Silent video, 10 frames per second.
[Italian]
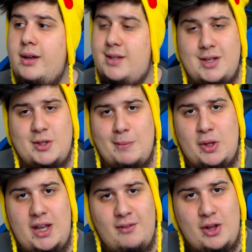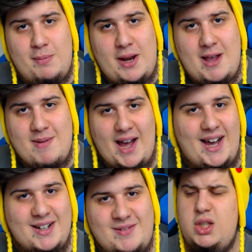Stesso motivo di
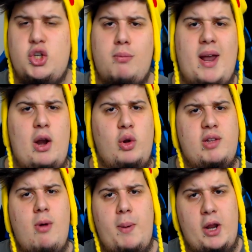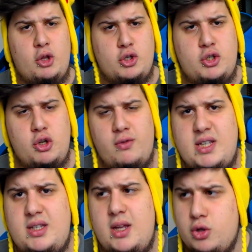prima! Insomma, nell'ultimo periodo si sono
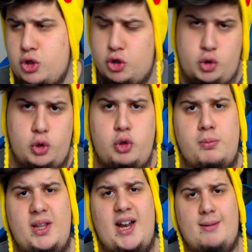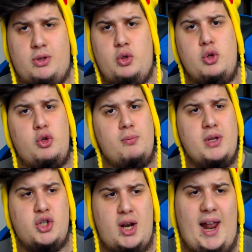visti, non solo su YouTube Italia ma su YouTube
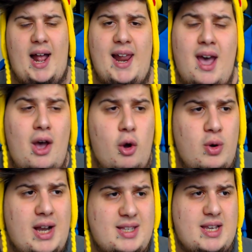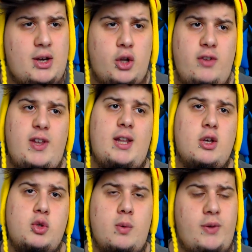in generale, un casino di
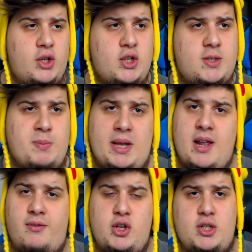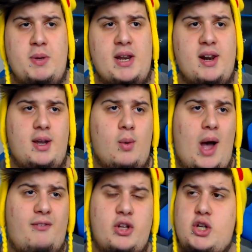video sui fidget spinner. Fidget spinner di
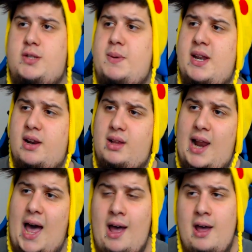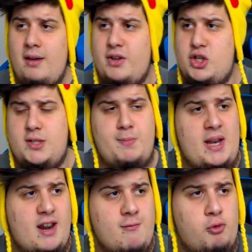qua, fidget spinner di là, fidget
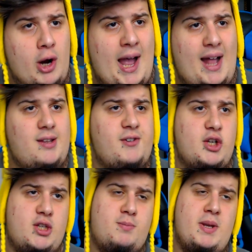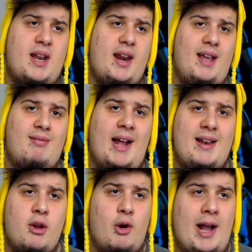spinner infuocati, fidget spinner che
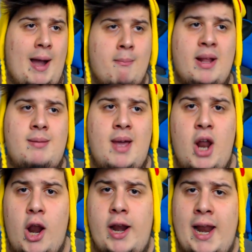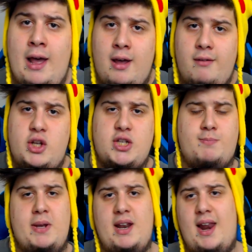tagliano la gamba di mia nonna, fidget
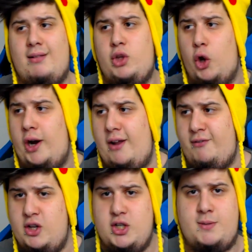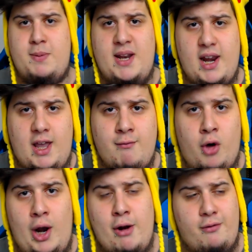spinner a torre, fidget spinner che
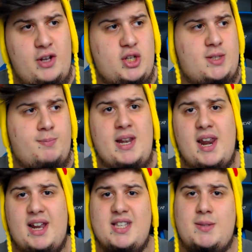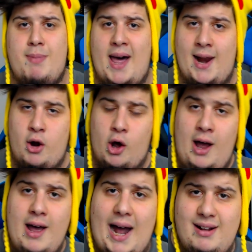volano, fidget spinner che sparano,
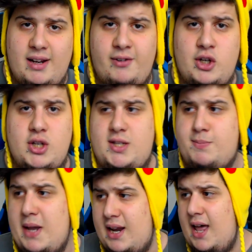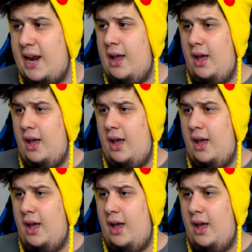altri fidget spinner...